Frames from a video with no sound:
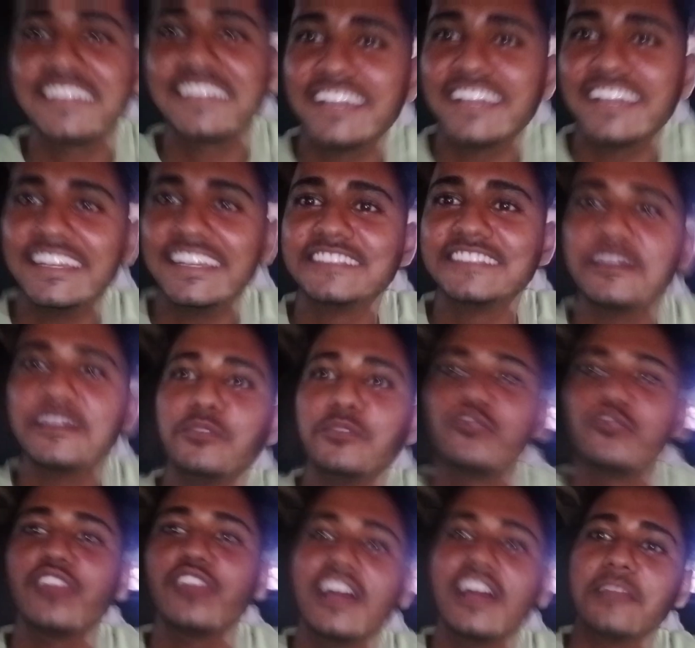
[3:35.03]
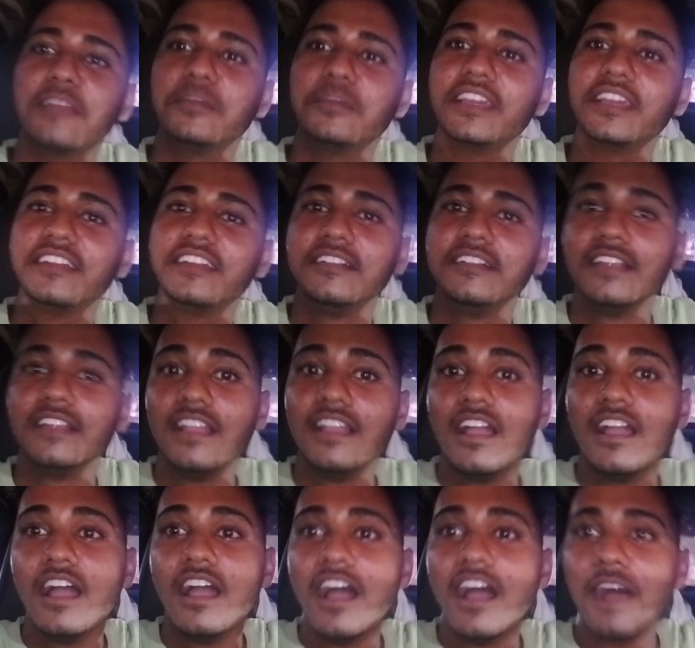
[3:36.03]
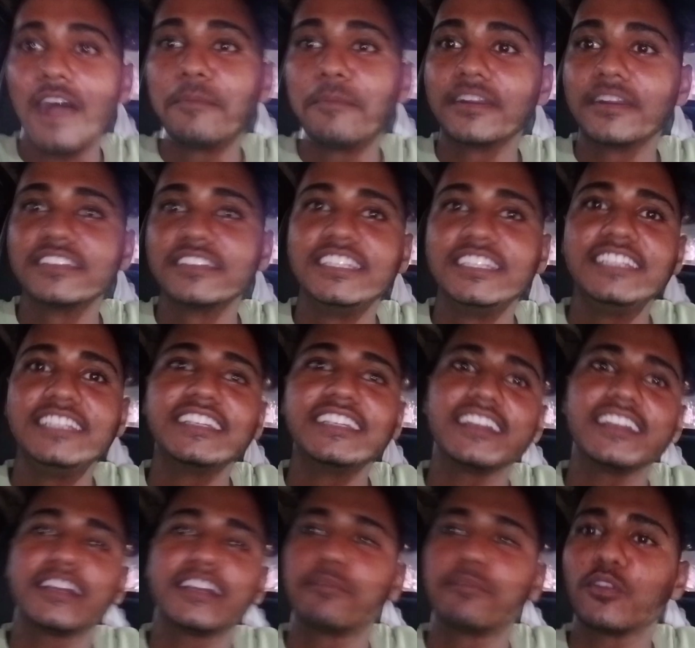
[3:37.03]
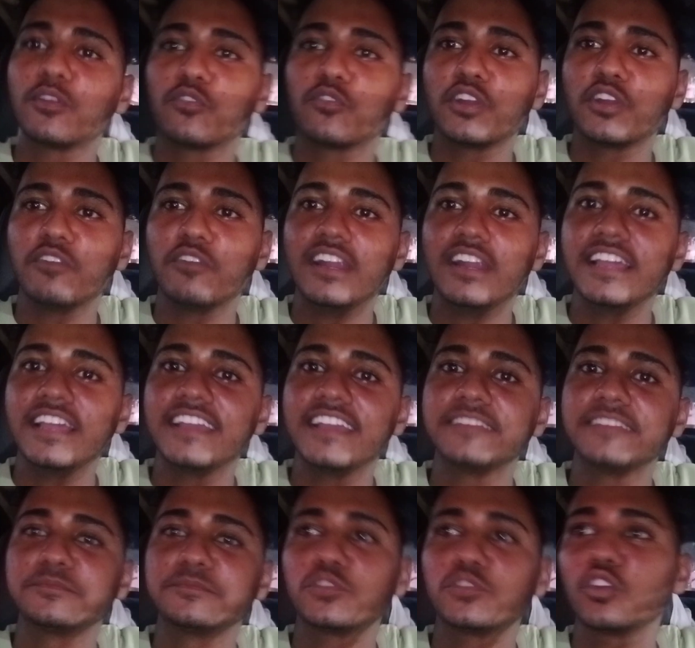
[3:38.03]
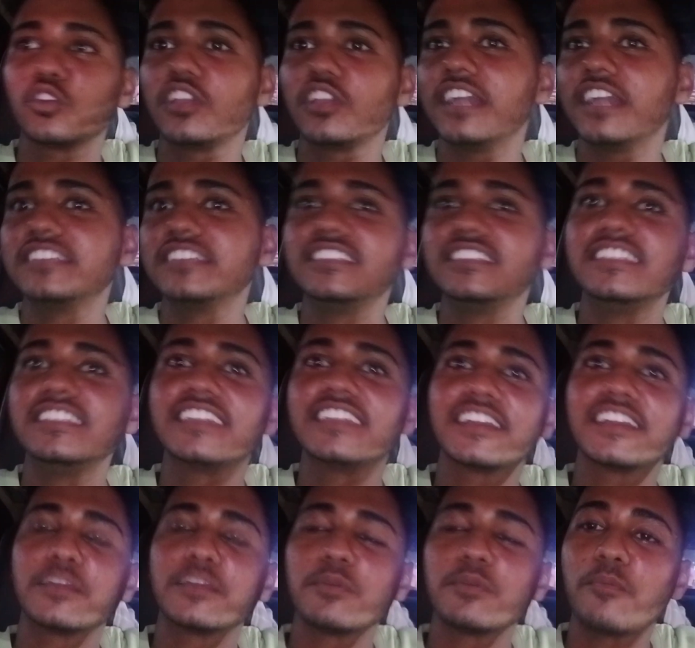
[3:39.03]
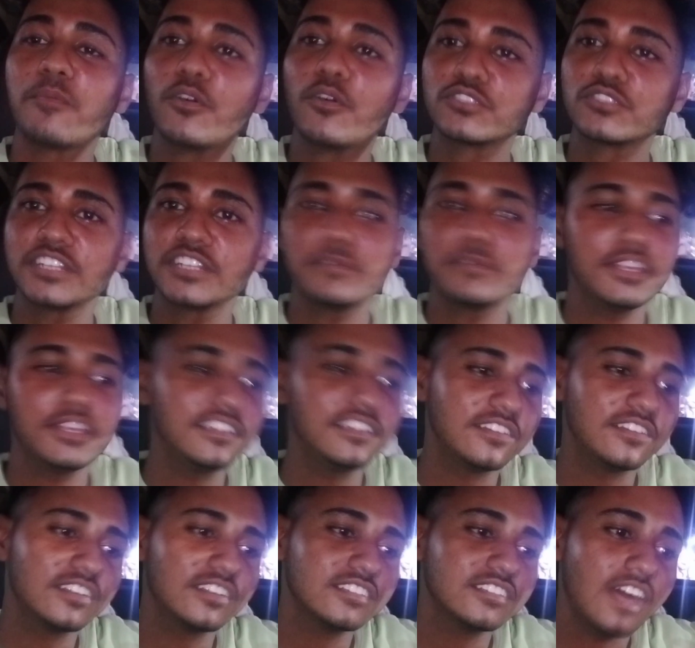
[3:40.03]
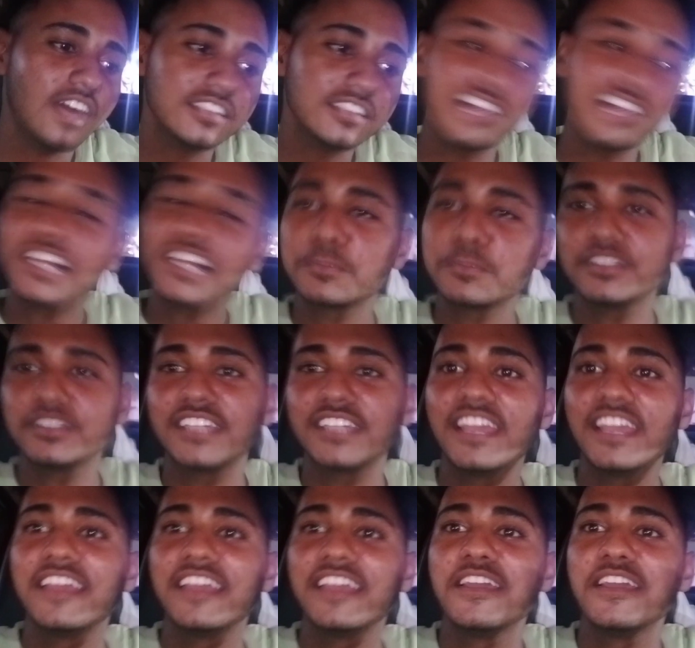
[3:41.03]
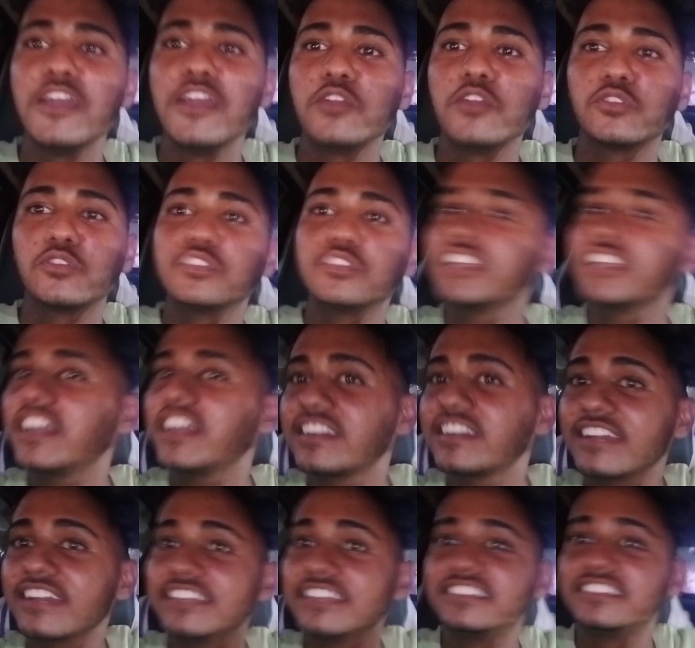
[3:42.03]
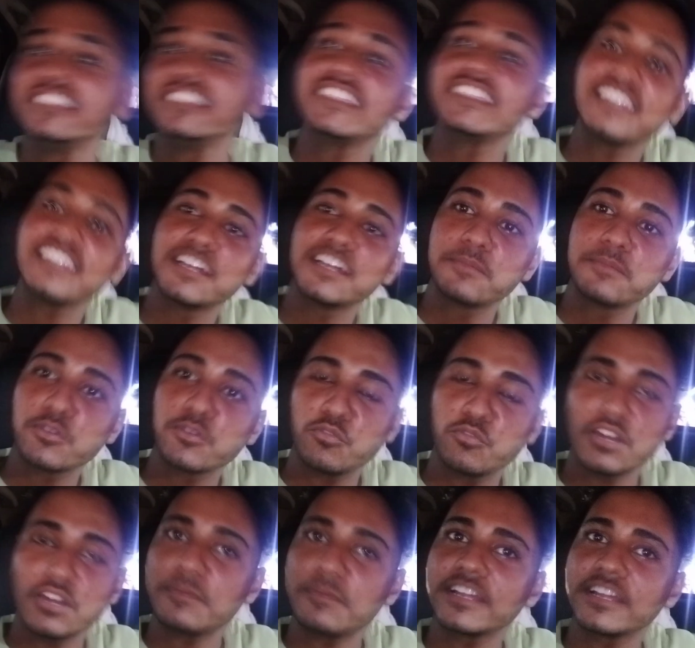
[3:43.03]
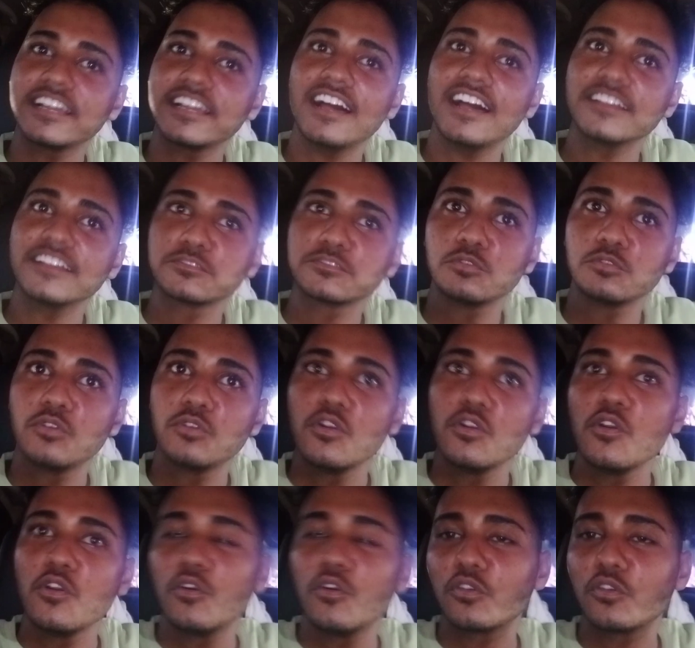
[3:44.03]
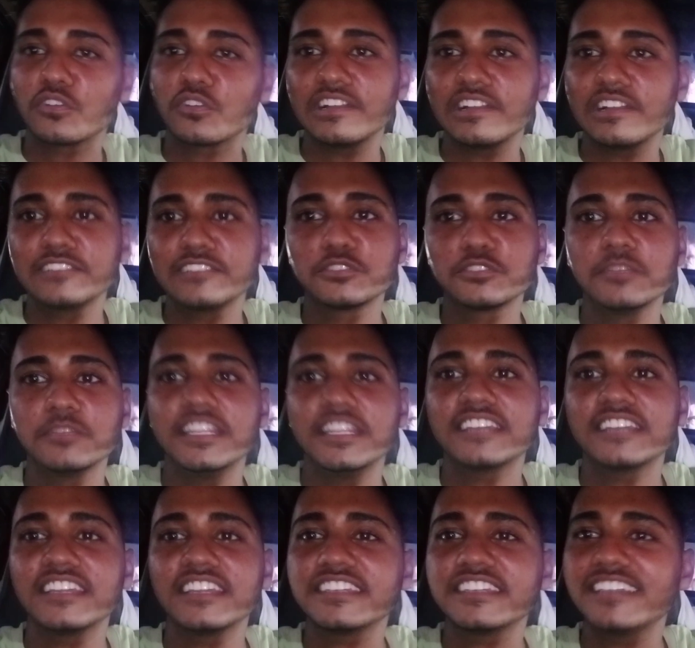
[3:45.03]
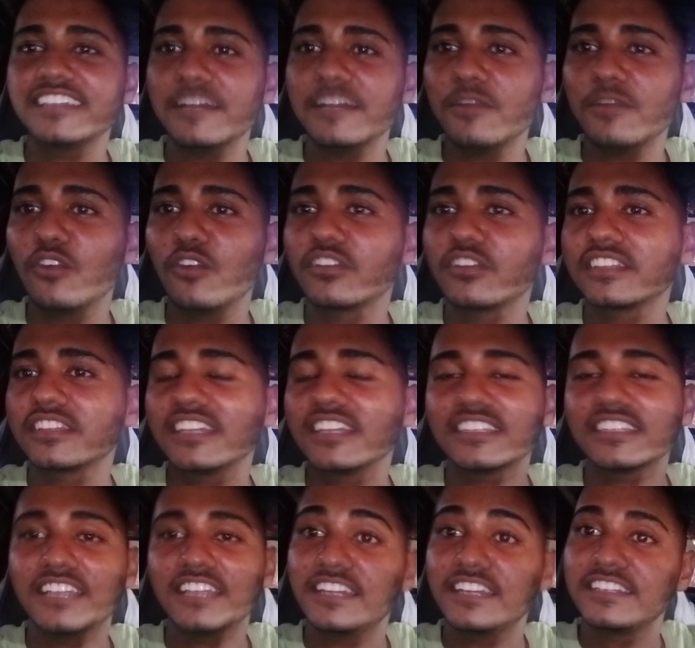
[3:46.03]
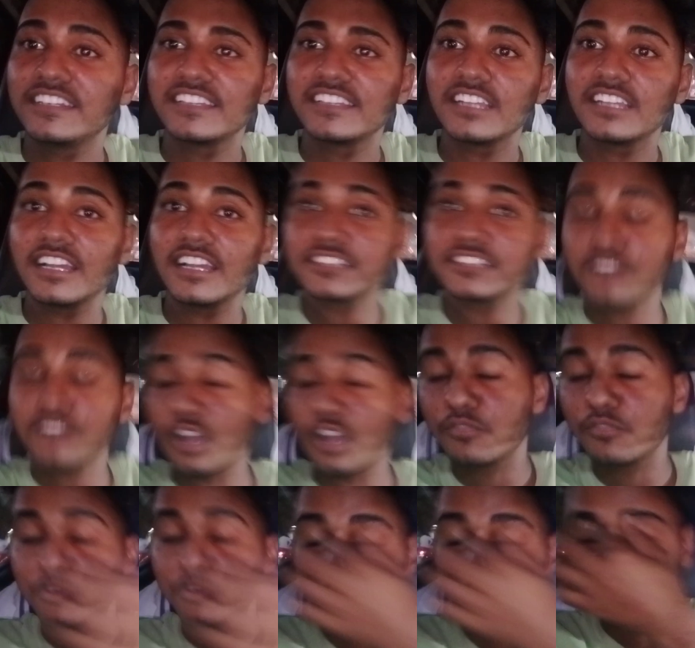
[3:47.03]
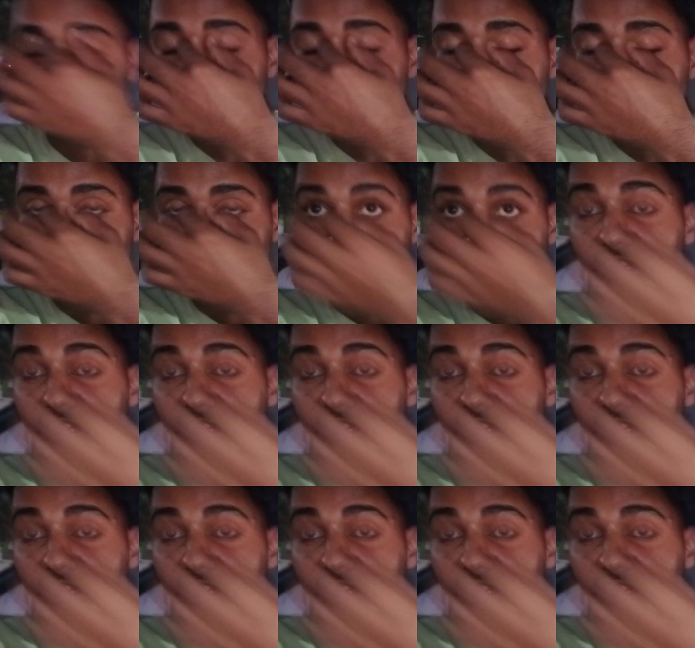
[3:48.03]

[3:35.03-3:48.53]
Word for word: करें गाइज अभी फ़िलहाल में अपन दीदी के घर पे रुकने वाले हैं क्योंकि गाइस दीदी के घर पे पहुंचने में ही सात बज गए तो इसी कारण गाइस दीदी के घर पे रुकना पड़ेगा आज तो और कल सुबह देखते हैं क्या माहौल रहता है क्या नहीं रहता गाइस काफ़ी मतलब